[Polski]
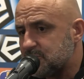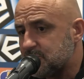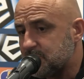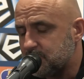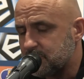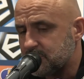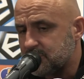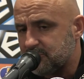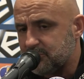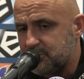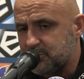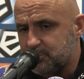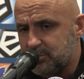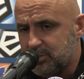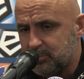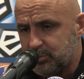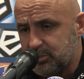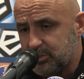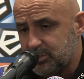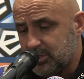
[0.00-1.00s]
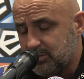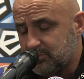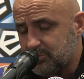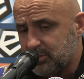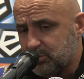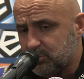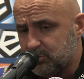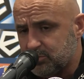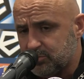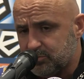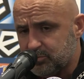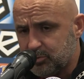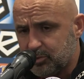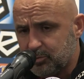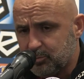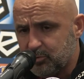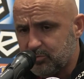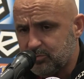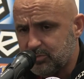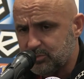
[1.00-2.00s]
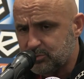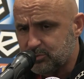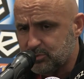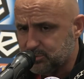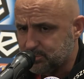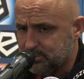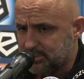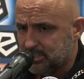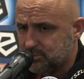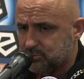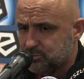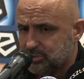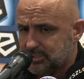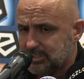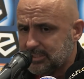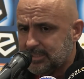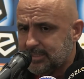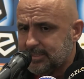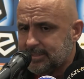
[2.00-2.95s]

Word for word: Dzisiaj postawiliśmy na Piszka, w szczególności w drugiej połowie liczyliśmy na to, że